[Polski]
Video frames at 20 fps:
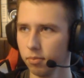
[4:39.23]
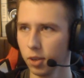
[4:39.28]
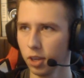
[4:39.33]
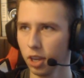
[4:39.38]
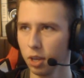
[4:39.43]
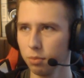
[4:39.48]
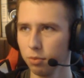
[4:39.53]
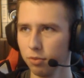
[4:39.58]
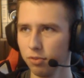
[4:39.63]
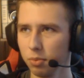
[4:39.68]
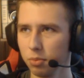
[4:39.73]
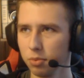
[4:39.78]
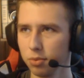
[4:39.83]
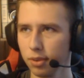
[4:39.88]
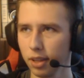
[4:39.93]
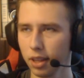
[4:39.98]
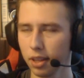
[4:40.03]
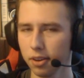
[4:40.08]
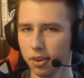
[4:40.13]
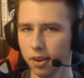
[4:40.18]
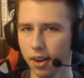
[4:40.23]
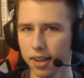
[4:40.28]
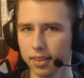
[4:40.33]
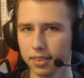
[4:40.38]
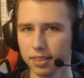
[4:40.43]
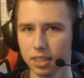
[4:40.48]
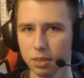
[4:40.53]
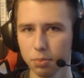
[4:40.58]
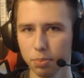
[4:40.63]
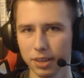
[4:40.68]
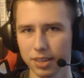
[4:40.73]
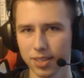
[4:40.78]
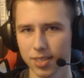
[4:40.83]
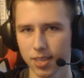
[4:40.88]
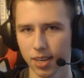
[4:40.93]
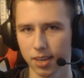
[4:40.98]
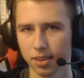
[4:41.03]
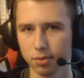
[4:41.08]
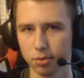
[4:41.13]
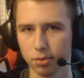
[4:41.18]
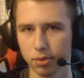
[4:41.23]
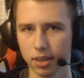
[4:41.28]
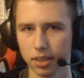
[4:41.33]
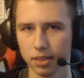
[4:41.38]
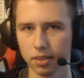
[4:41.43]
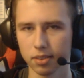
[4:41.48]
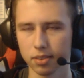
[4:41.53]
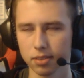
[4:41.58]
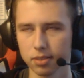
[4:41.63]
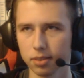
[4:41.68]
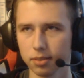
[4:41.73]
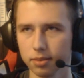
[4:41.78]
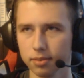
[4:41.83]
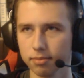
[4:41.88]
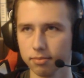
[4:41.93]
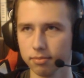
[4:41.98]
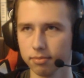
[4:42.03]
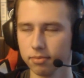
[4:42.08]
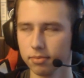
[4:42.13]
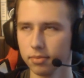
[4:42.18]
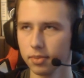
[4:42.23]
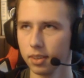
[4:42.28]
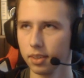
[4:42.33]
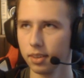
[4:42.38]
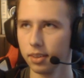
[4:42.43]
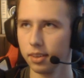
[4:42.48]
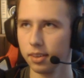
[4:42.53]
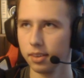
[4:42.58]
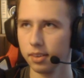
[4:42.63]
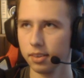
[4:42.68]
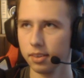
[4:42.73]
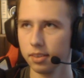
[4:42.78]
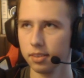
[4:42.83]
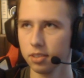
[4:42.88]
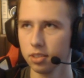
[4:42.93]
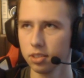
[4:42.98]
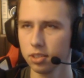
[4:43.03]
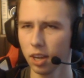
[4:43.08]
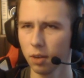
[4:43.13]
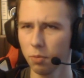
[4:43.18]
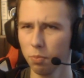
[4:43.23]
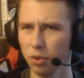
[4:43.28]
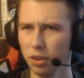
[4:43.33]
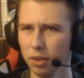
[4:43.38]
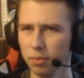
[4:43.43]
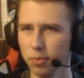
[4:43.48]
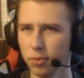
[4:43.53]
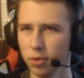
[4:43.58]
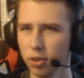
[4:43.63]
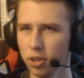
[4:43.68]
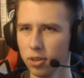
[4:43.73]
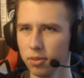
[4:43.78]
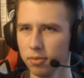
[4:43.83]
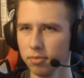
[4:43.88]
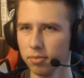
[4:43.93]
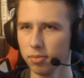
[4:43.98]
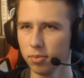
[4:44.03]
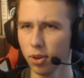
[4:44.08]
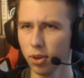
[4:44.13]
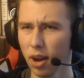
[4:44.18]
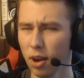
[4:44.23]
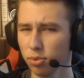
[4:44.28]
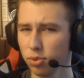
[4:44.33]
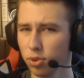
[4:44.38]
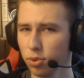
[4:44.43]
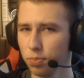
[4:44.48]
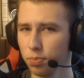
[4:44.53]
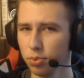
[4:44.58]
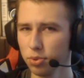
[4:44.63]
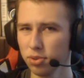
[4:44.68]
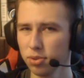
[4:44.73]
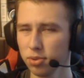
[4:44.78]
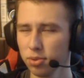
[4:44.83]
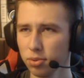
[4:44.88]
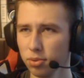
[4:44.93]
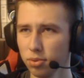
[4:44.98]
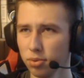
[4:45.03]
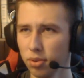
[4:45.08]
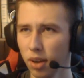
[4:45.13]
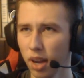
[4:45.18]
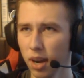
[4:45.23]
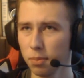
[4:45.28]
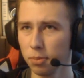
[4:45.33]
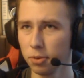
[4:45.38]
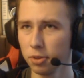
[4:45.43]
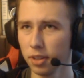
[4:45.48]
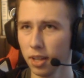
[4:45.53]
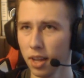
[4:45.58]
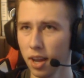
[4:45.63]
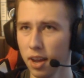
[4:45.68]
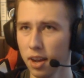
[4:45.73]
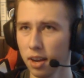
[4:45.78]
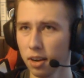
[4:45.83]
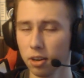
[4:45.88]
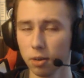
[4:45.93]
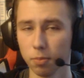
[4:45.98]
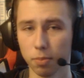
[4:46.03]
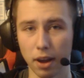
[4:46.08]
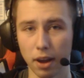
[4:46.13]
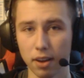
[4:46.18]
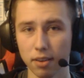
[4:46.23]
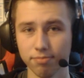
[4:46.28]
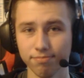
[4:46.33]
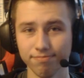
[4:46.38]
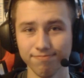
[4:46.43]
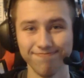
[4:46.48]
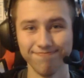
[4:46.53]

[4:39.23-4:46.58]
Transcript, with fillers: No nie mówimy tutaj o Angry Birdsach, które no są, że tak powiem, grą do autobusu albo na klopa.